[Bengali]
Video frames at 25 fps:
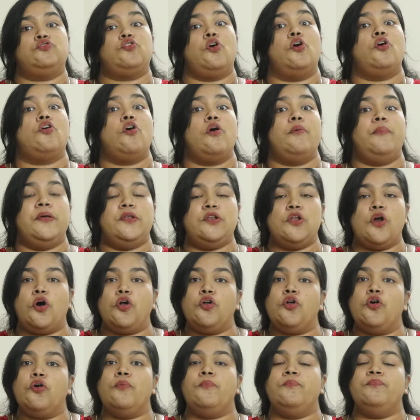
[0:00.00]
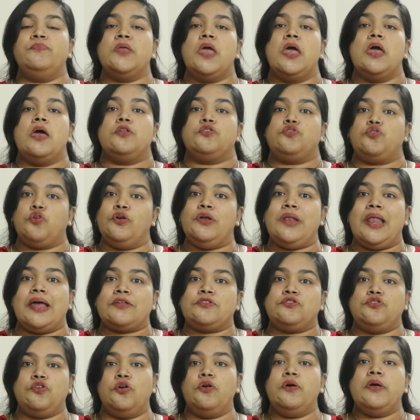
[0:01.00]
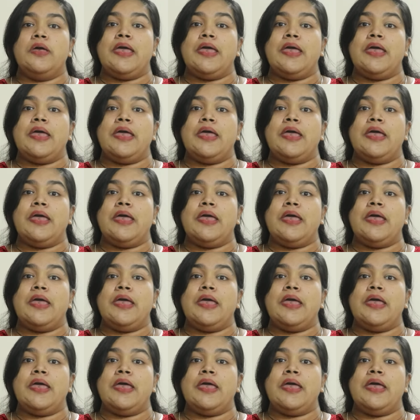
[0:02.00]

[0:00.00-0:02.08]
ত্বক হবে নরম তৈলাক্ত